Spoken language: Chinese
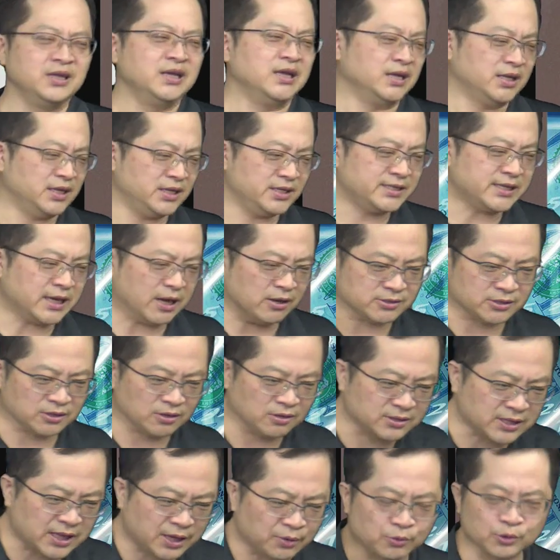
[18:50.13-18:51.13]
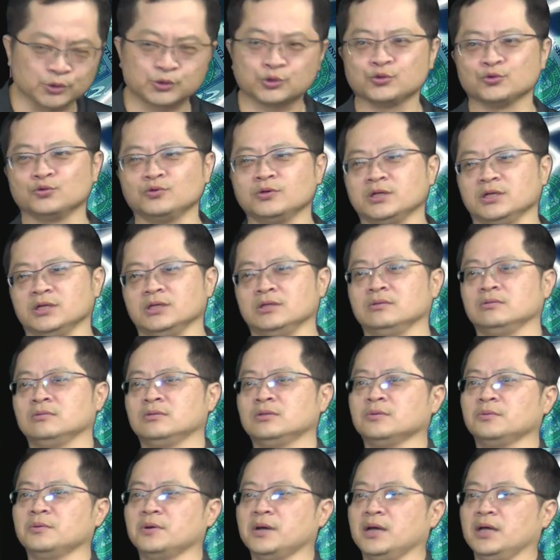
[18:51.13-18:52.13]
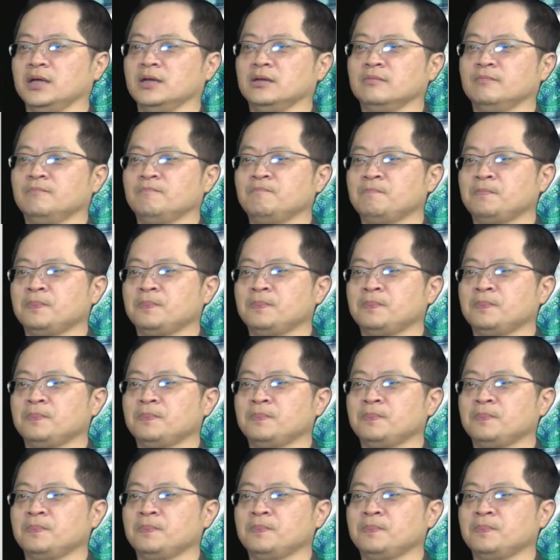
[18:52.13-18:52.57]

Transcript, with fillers: 你下午找得到我输你，对不对？